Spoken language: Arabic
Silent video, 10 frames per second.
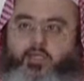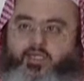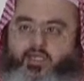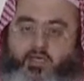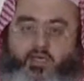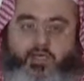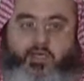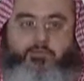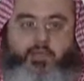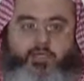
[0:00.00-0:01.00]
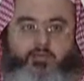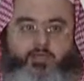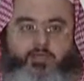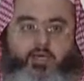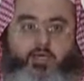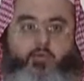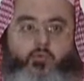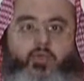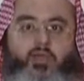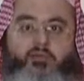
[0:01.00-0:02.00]
يتقيح بعد مدة
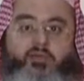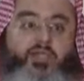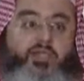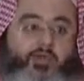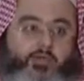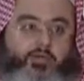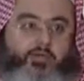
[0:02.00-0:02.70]
وينفجر